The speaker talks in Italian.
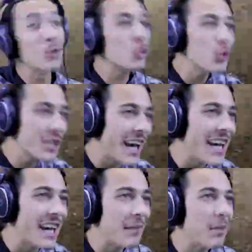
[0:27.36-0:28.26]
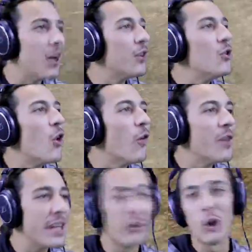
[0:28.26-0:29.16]
su Skyrim. Non
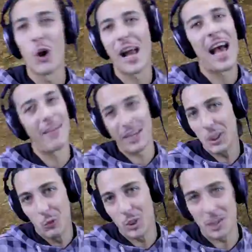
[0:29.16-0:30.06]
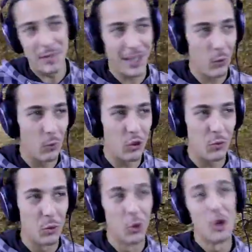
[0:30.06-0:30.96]
vedevo l'ora. Avrei dovuto aspettare un po' di
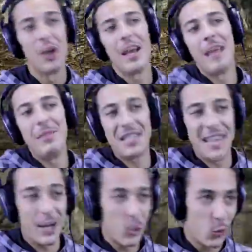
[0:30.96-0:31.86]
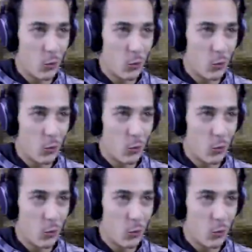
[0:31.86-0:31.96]
più e mischiarlo con